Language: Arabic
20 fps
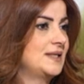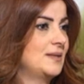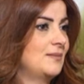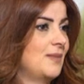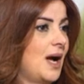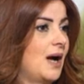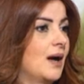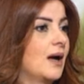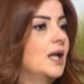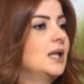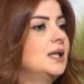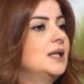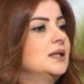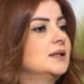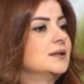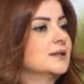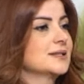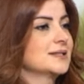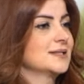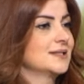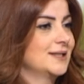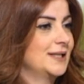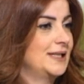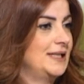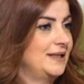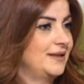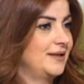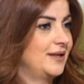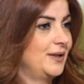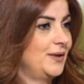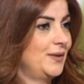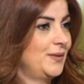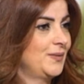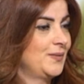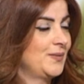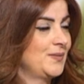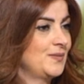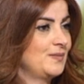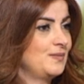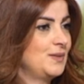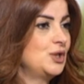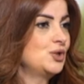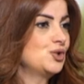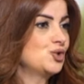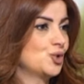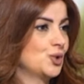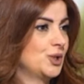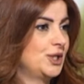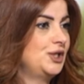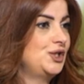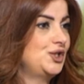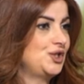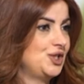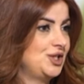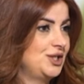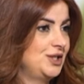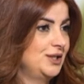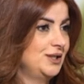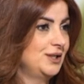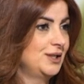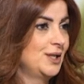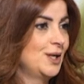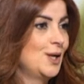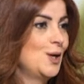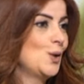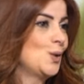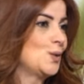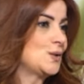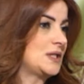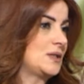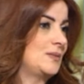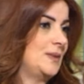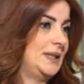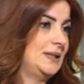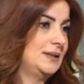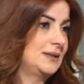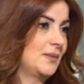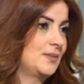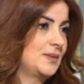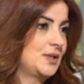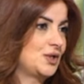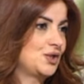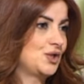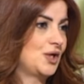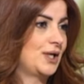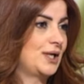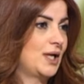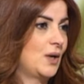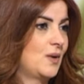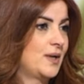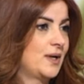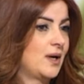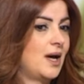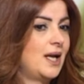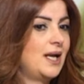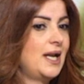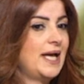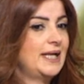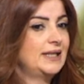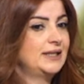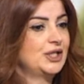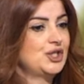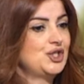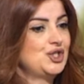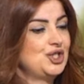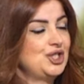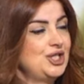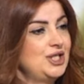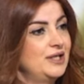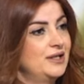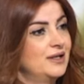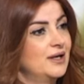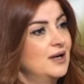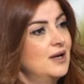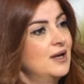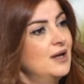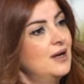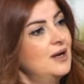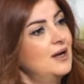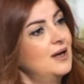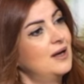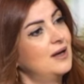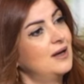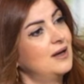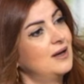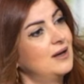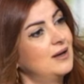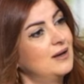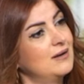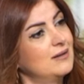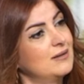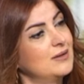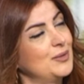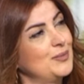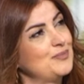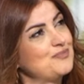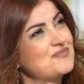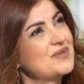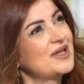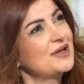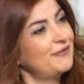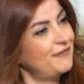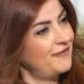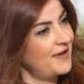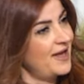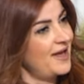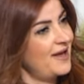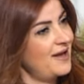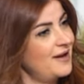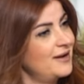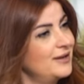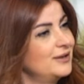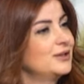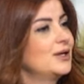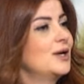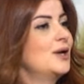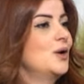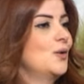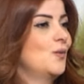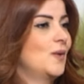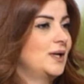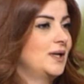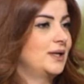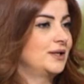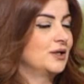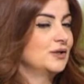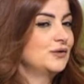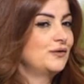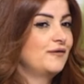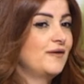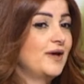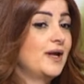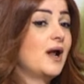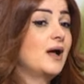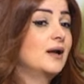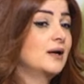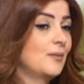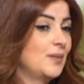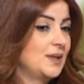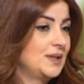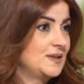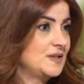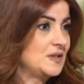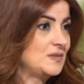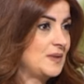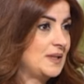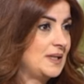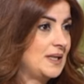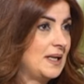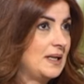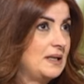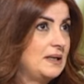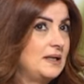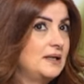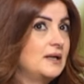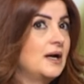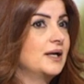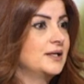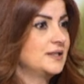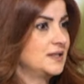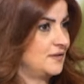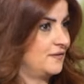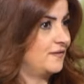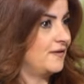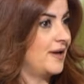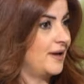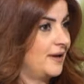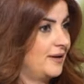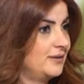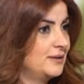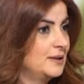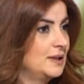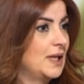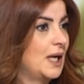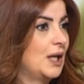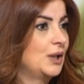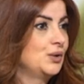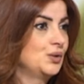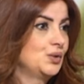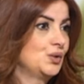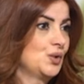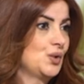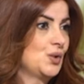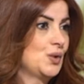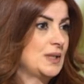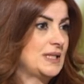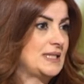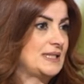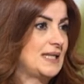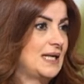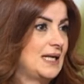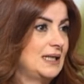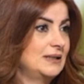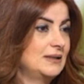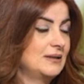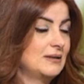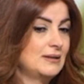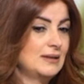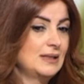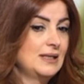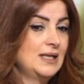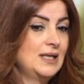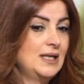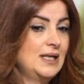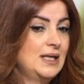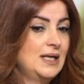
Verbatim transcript: سمعه غلطه صغيره بينسوا كل شيء وسمعتنا بترجع لورا هل هيدا الشيء فير ولا نوت فير انا بالنسبه لإلي لا اتس فير لانه اذا انا